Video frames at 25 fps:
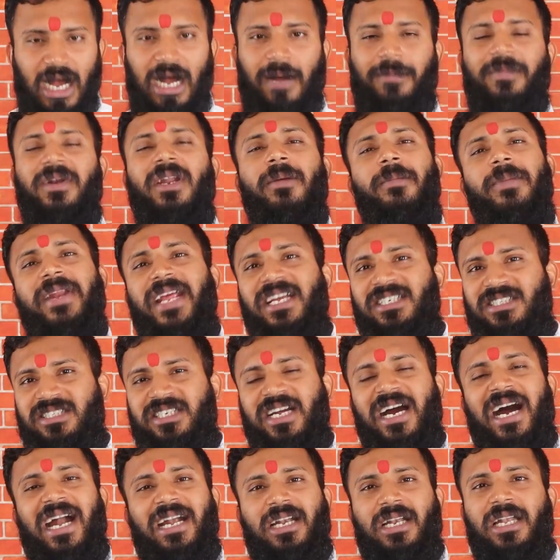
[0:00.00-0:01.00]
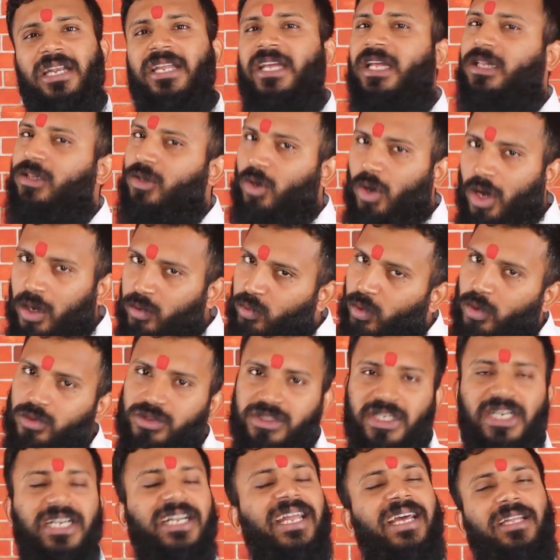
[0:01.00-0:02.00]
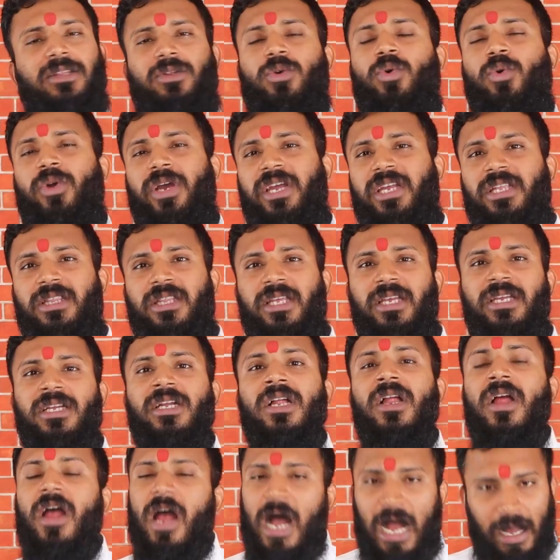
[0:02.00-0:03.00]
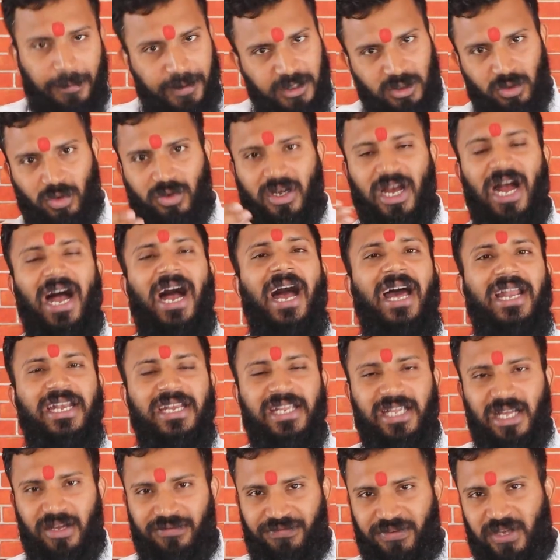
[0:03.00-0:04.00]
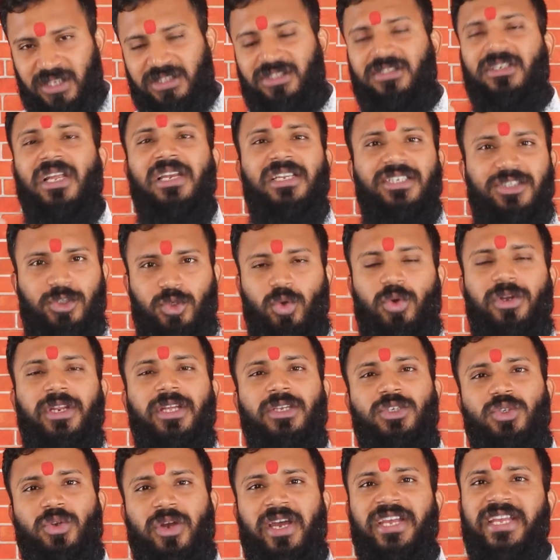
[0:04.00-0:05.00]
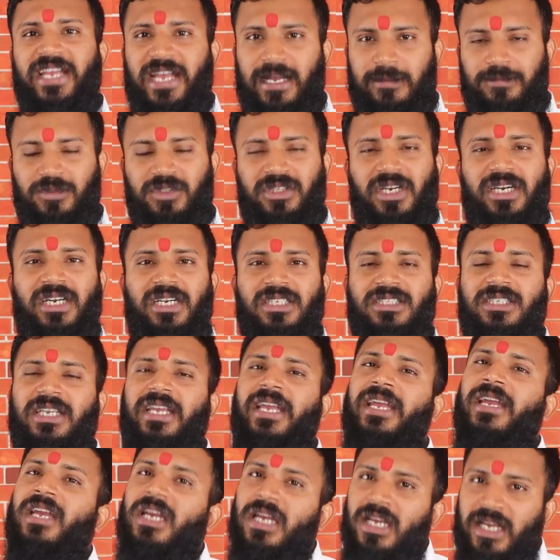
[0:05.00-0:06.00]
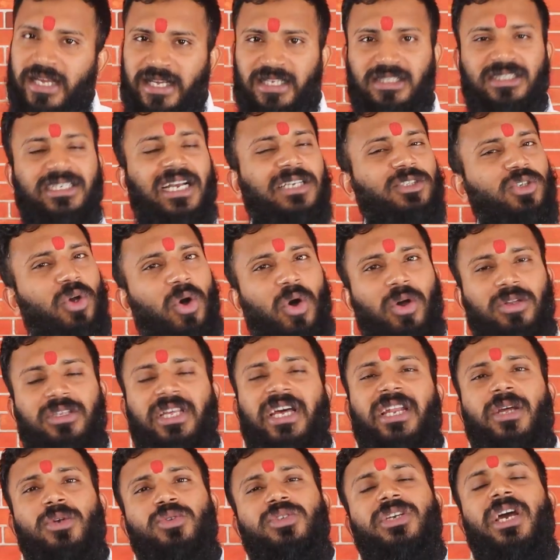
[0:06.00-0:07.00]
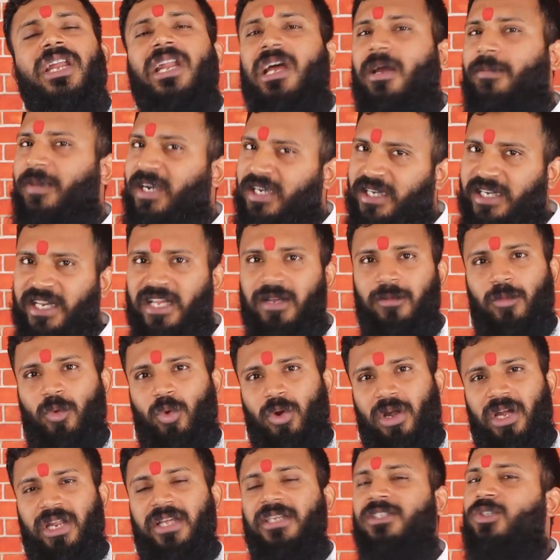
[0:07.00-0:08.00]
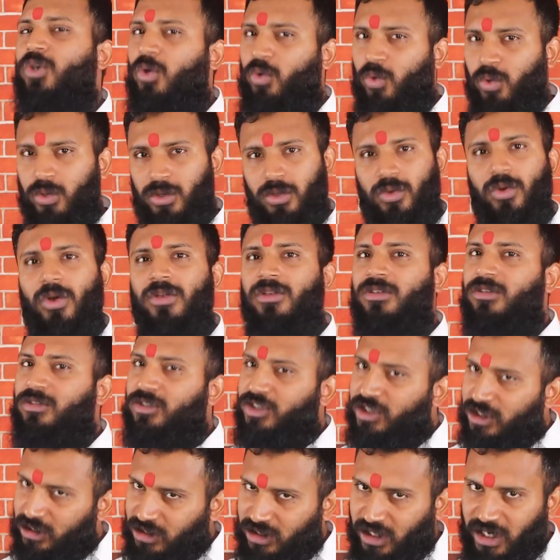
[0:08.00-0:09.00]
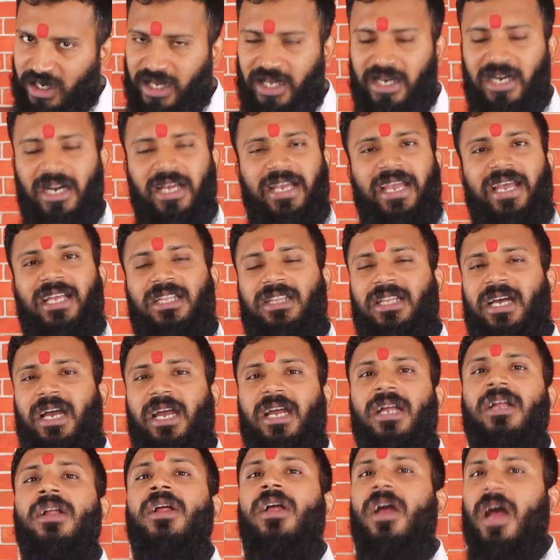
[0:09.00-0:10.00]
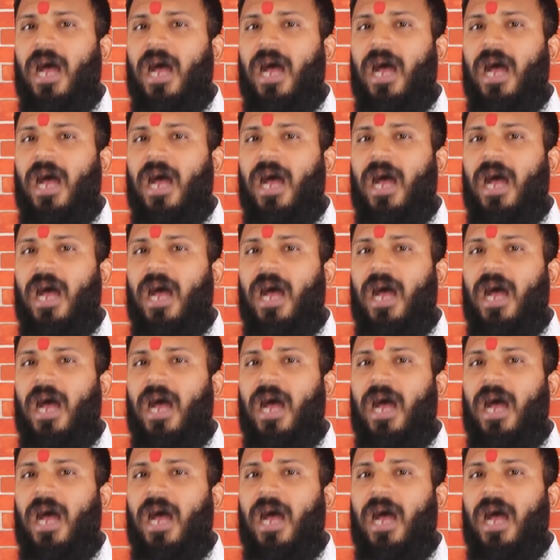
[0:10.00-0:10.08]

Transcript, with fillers: अपने ब्रेस्ट काट लिए थे और वो उसकी डेथ हो गई थी अब ये जो कहानी है फिक्शनल स्टोरी जो है ये एब्जर्ड सी इसका जो ऑथर है उसका नाम है टी मुरली जो खुद को चित्रकरण कहता है